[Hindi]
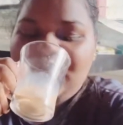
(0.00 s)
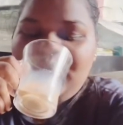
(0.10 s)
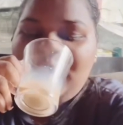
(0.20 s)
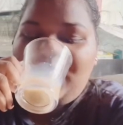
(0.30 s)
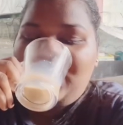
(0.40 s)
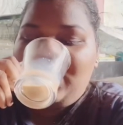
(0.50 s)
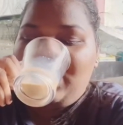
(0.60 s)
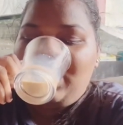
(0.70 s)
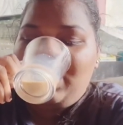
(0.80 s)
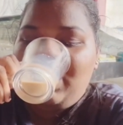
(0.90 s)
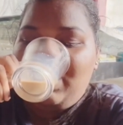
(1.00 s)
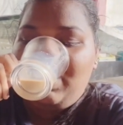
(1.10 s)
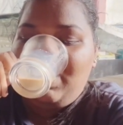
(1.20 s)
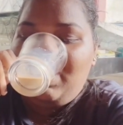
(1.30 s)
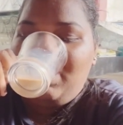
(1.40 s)
और यहाँ पे दिया कंप्लेन कर
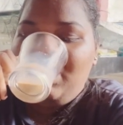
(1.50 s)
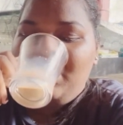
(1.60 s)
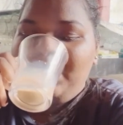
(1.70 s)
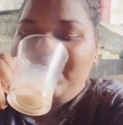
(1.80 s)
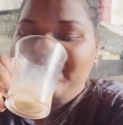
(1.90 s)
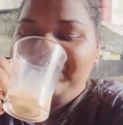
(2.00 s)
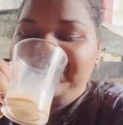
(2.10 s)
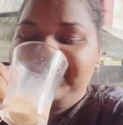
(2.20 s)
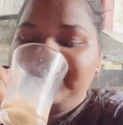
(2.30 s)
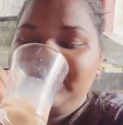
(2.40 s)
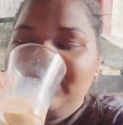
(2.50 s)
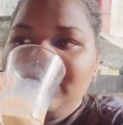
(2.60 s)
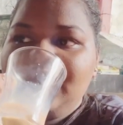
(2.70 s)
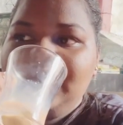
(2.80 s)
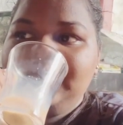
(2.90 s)
रही थी कि आप मुझे व्लॉग में नहीं
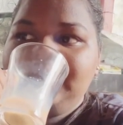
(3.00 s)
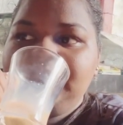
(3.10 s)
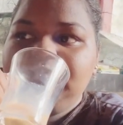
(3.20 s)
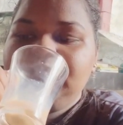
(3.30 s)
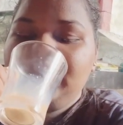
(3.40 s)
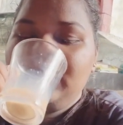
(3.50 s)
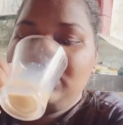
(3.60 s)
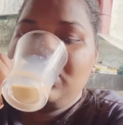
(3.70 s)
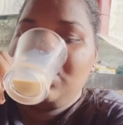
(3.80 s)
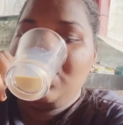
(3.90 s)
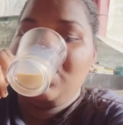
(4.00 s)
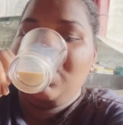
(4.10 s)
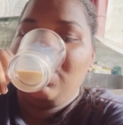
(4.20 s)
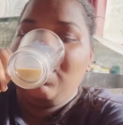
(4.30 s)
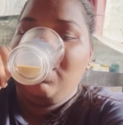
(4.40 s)
लेते एक्चुअली उसी को नहीं
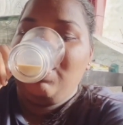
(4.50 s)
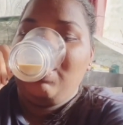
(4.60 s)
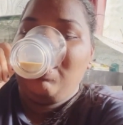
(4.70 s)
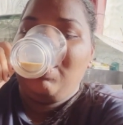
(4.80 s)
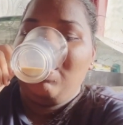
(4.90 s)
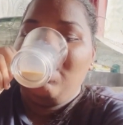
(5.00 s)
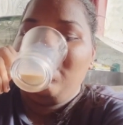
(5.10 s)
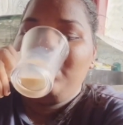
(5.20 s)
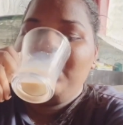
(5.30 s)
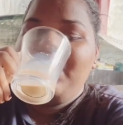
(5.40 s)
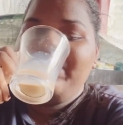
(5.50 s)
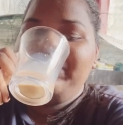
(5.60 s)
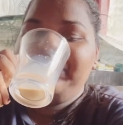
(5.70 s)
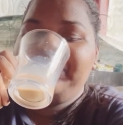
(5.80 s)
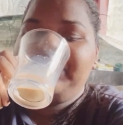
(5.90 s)
आना पसंद बट ठीक है गाइज अब से
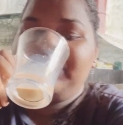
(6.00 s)
वो हर